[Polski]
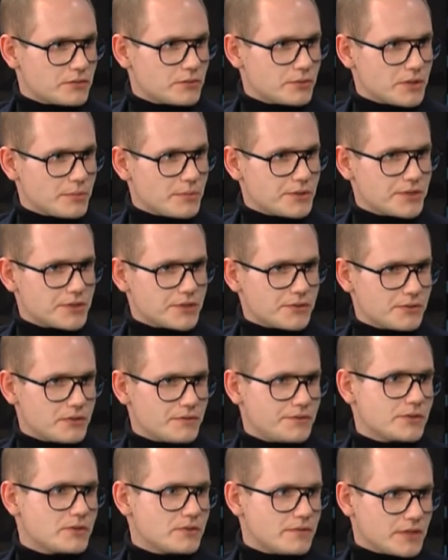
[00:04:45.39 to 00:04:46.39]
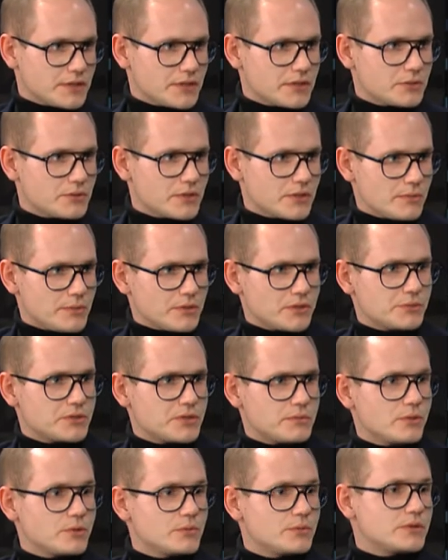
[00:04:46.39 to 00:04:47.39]
który będzie skodyfikowany, którego będą
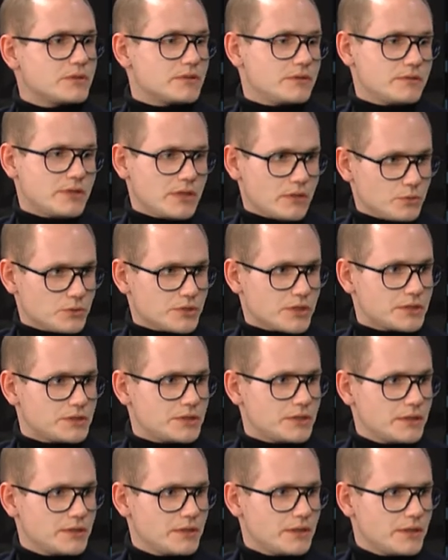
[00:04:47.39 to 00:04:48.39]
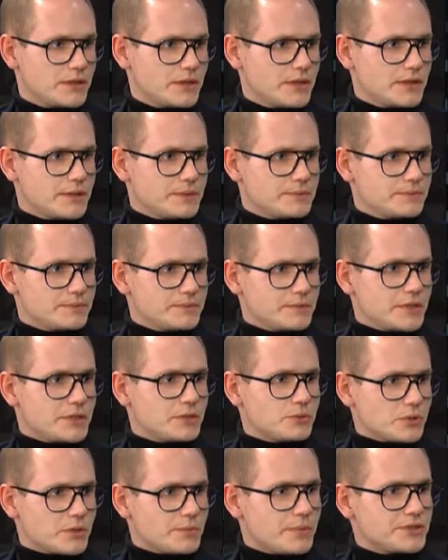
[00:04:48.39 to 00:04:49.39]
się mogły nauczać
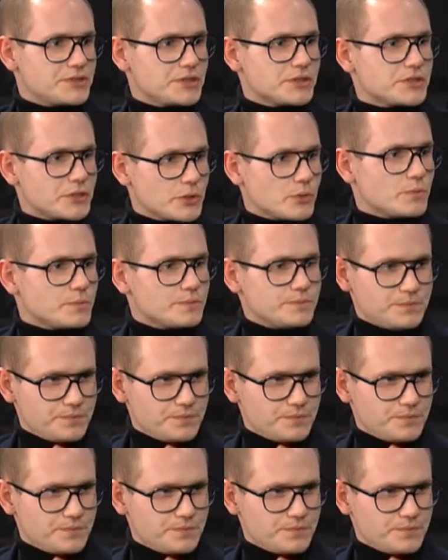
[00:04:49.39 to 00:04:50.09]
i który będzie żył,